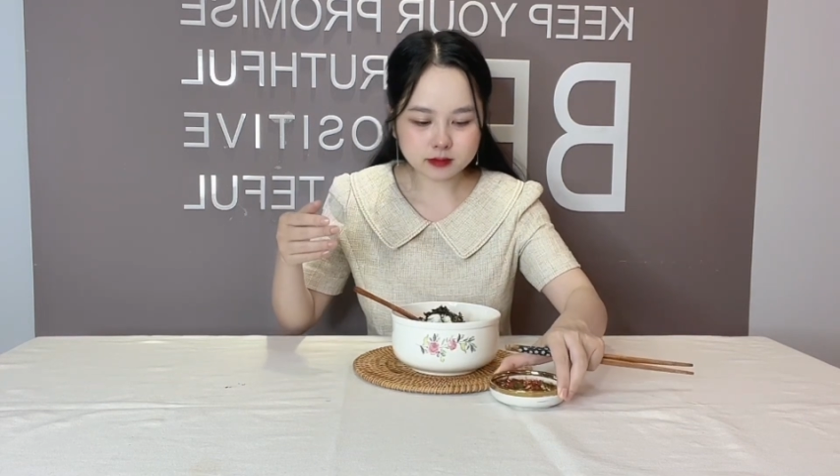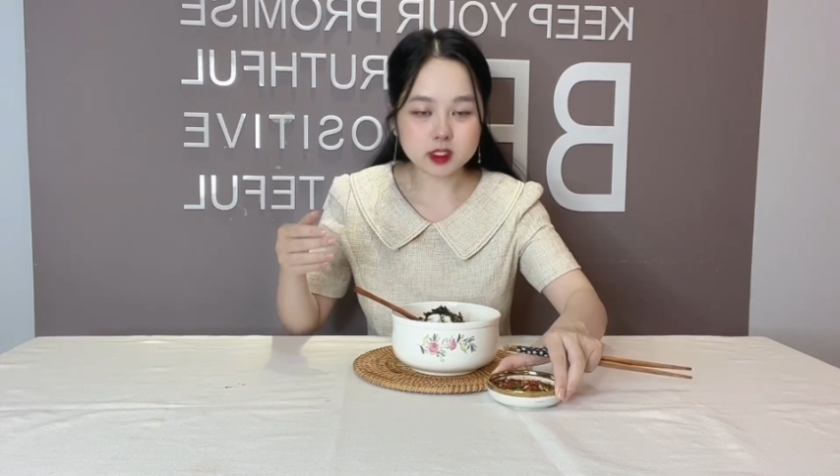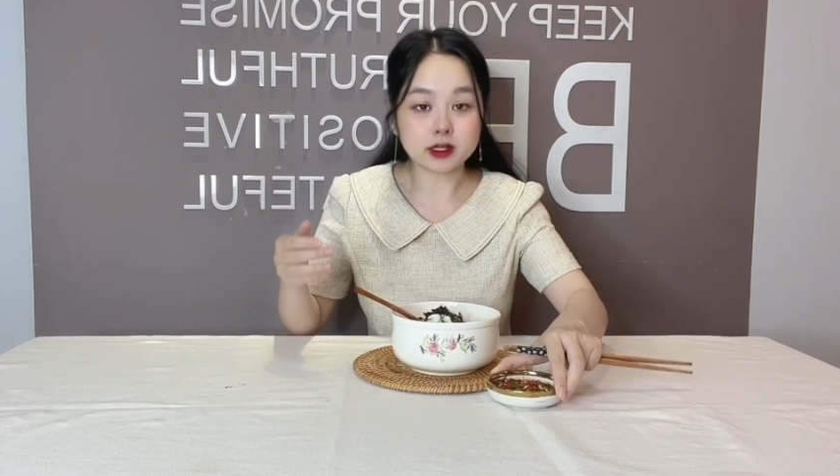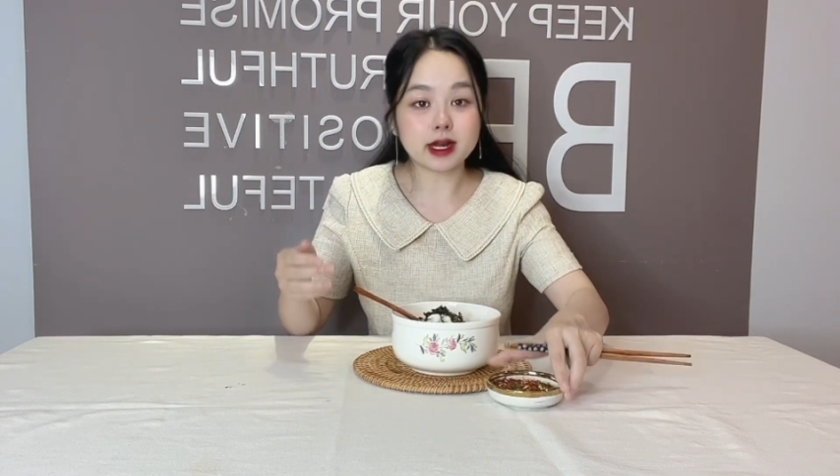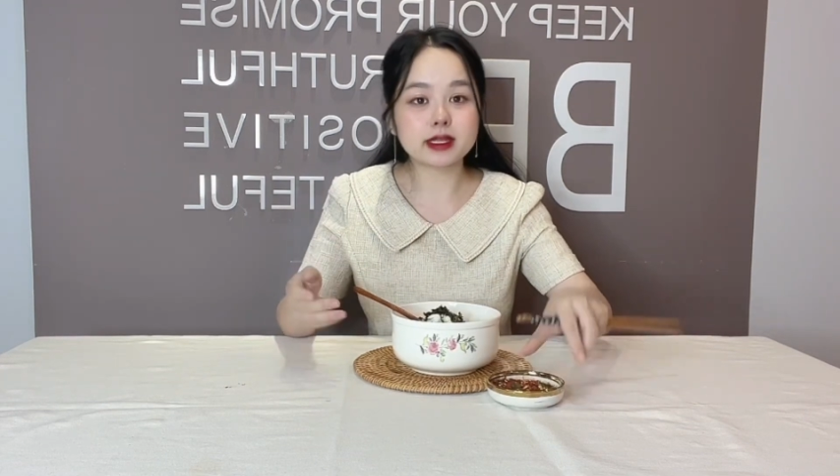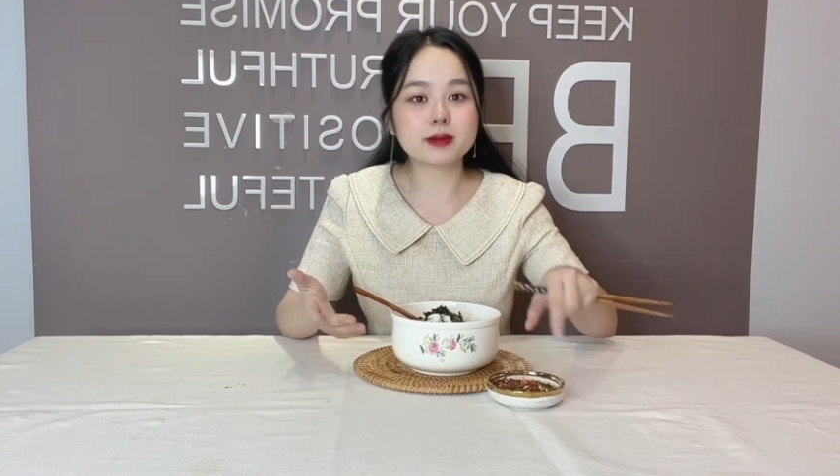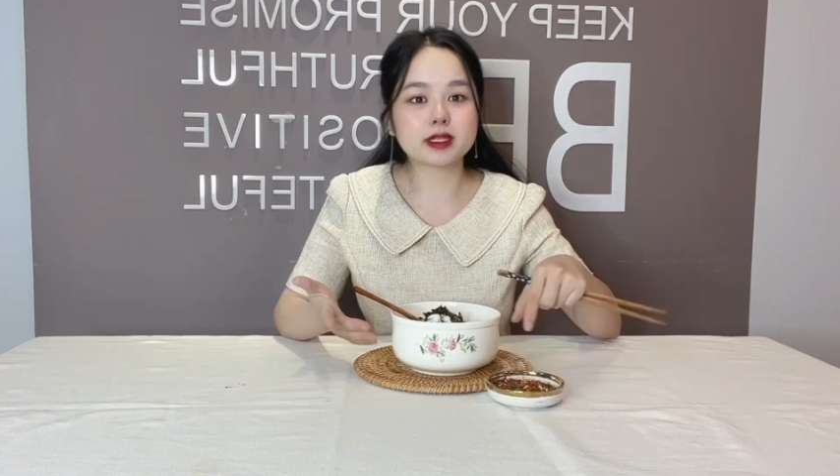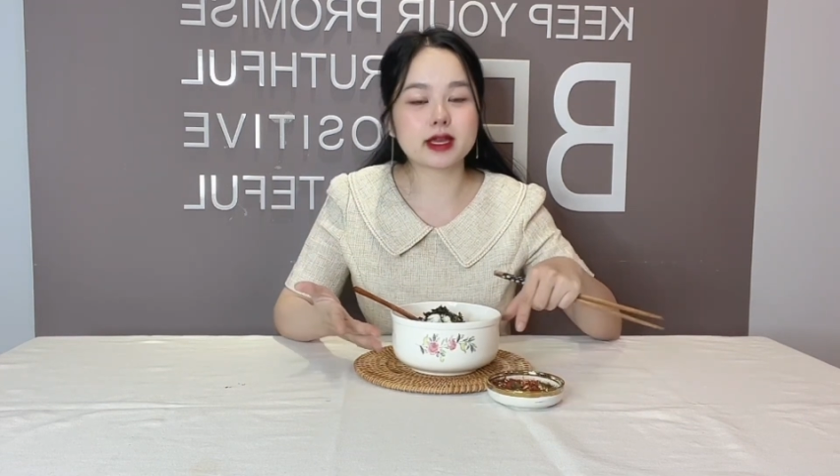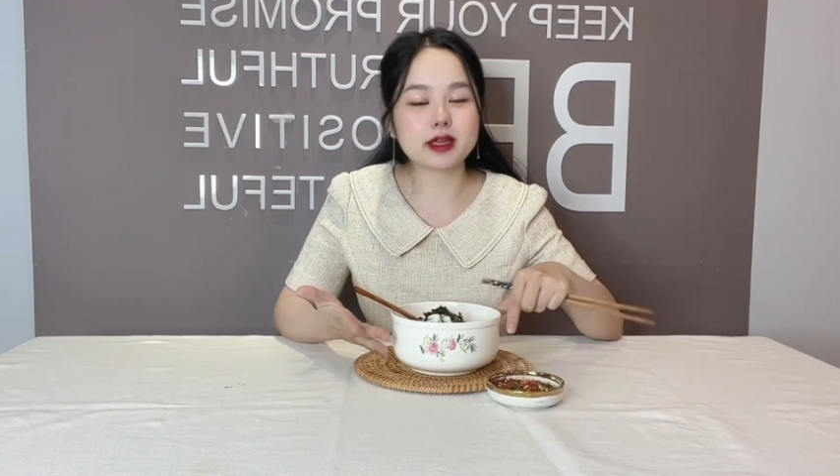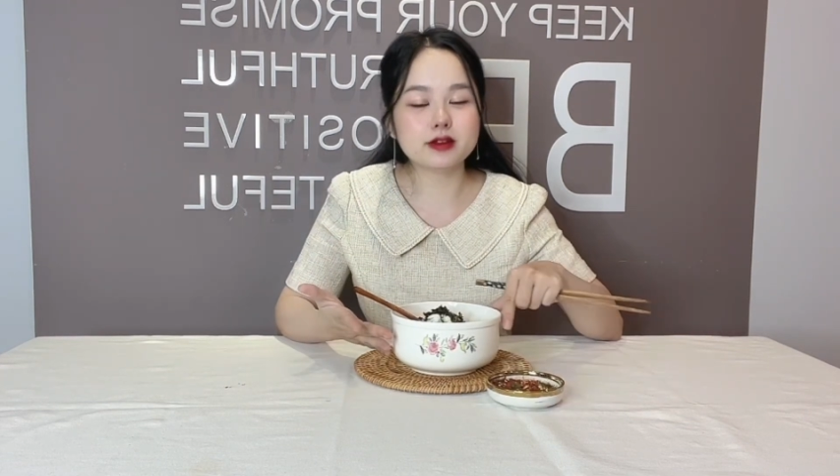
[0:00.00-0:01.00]
ở đây thì mình thấy
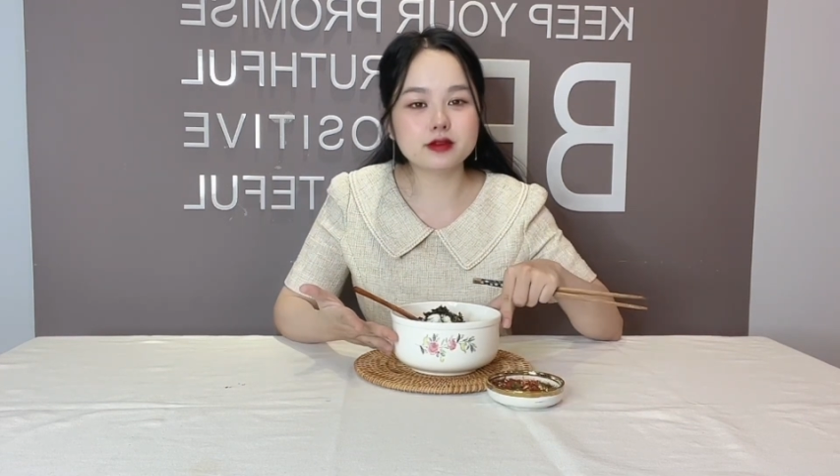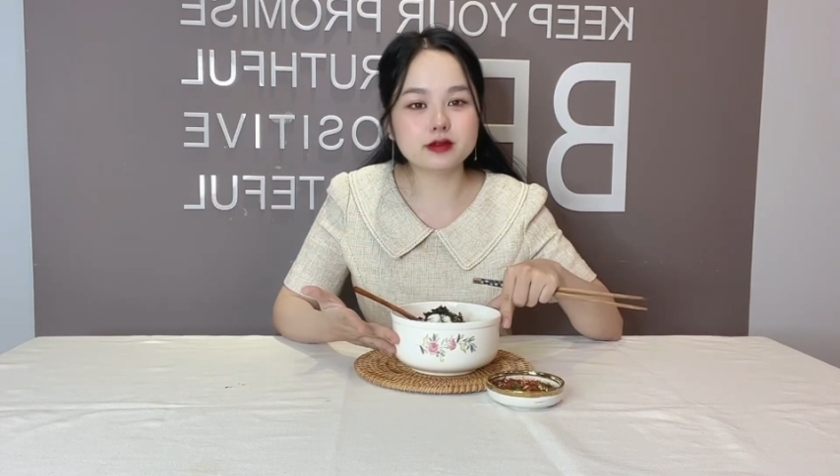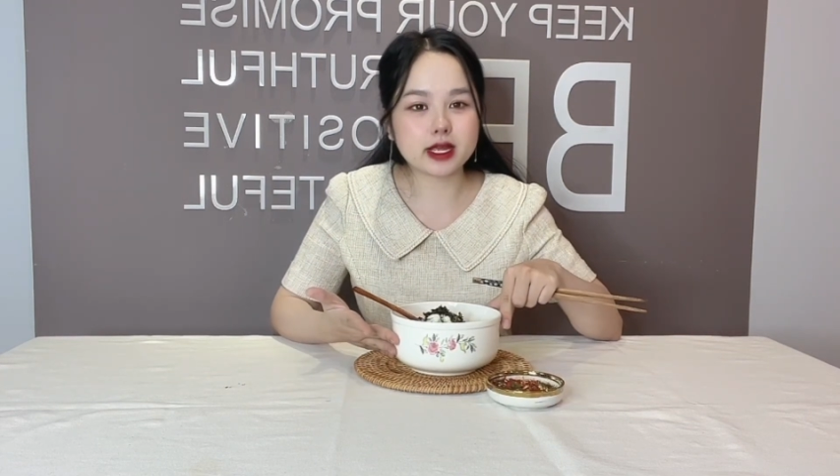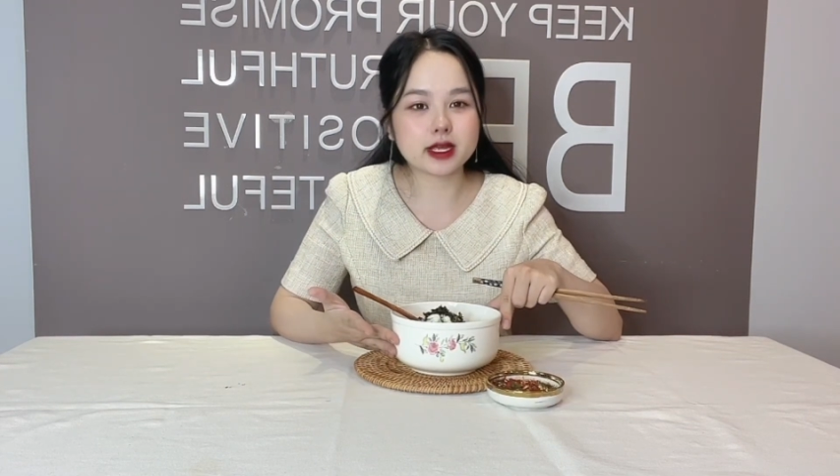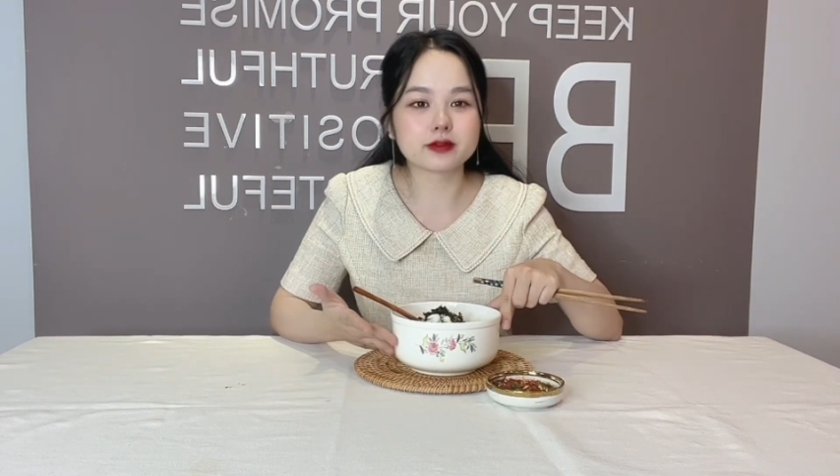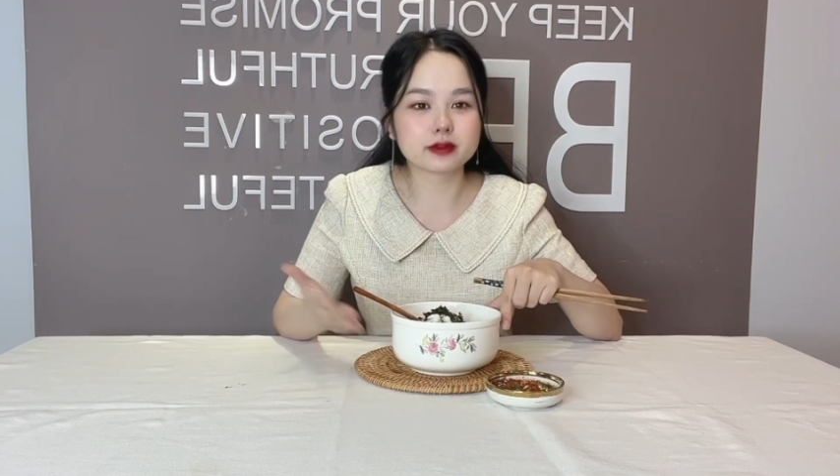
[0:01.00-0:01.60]
cái nước này